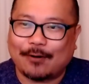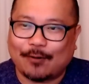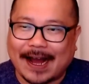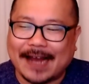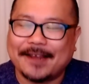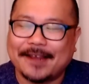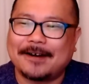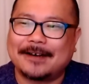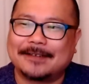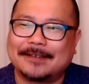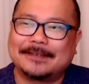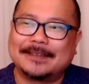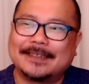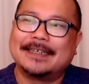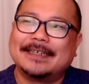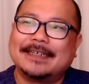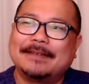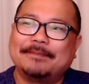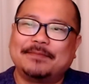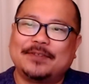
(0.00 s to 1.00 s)
과연
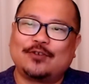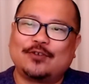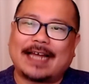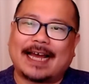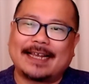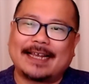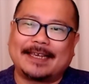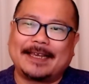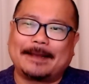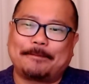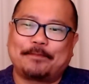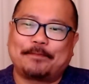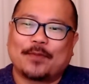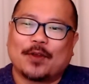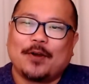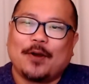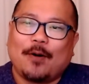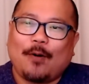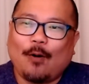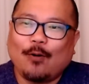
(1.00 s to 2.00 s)
민주당이
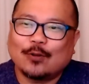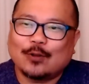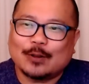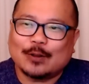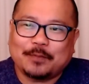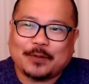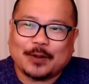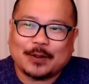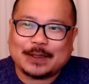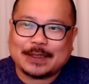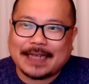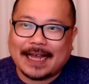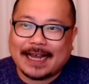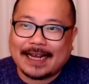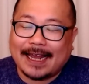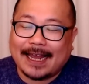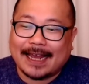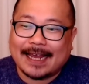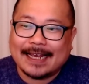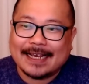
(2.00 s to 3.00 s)
홍준표
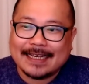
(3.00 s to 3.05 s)
시장의